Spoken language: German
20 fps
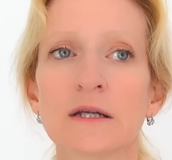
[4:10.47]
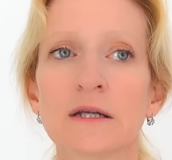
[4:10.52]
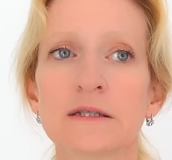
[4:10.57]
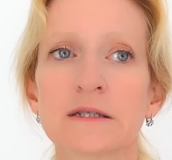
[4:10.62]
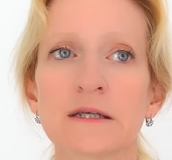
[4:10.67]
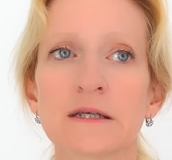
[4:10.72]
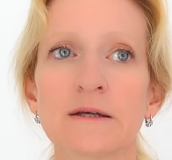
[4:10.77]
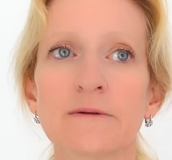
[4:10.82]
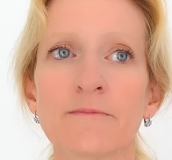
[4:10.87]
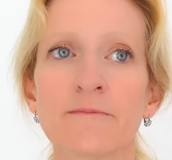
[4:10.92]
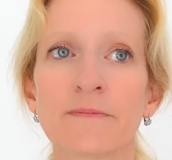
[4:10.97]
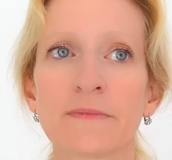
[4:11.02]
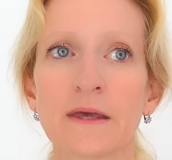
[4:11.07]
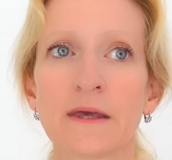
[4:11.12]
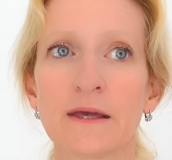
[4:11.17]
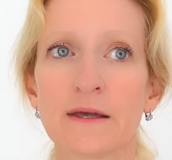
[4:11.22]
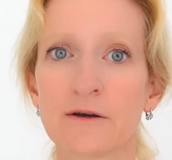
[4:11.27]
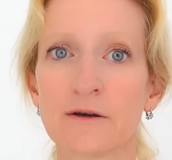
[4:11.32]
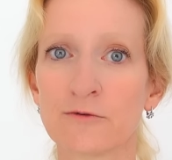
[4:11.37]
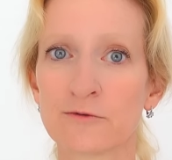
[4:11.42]
die
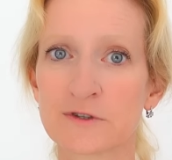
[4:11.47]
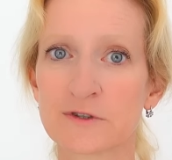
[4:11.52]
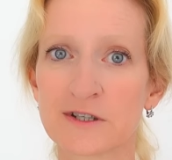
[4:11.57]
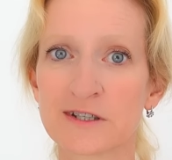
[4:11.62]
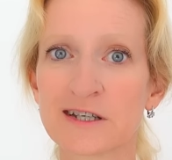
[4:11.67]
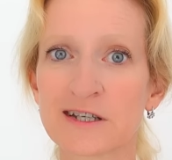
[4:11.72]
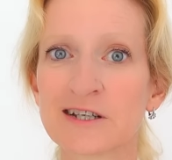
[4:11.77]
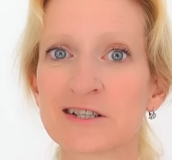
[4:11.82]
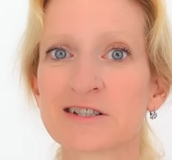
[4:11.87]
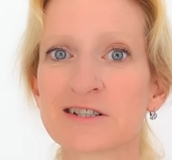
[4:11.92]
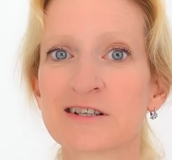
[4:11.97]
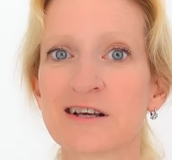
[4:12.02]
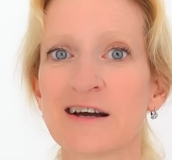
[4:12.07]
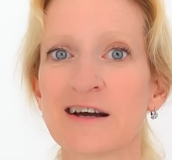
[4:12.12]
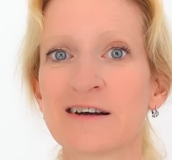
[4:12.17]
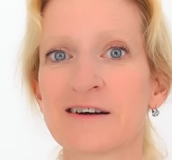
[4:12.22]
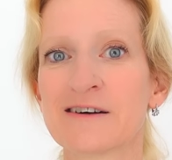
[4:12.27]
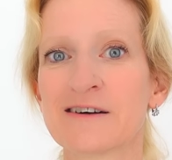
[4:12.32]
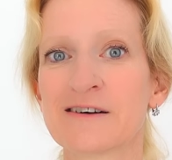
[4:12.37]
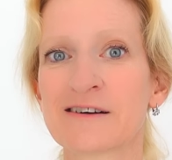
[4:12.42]
eher unter den Tisch
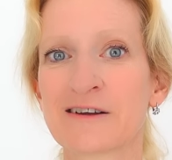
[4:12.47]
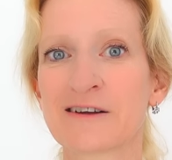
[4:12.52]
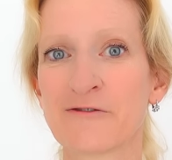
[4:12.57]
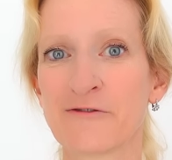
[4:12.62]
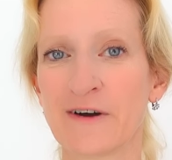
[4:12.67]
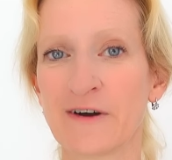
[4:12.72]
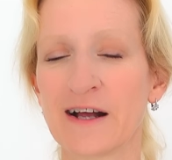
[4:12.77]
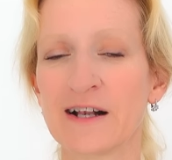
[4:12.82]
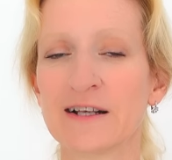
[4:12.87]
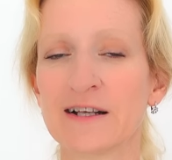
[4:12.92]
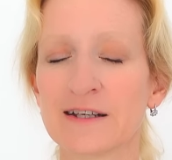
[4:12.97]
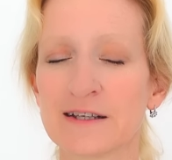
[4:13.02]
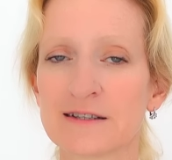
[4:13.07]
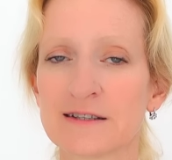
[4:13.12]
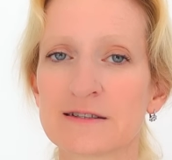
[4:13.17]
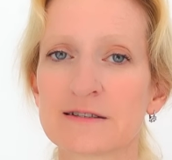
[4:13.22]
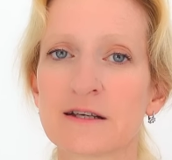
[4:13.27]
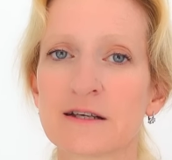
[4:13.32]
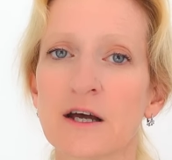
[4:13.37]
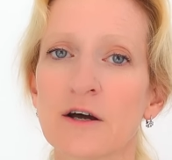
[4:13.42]
äh, gefallen
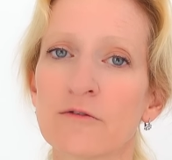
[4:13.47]
ist,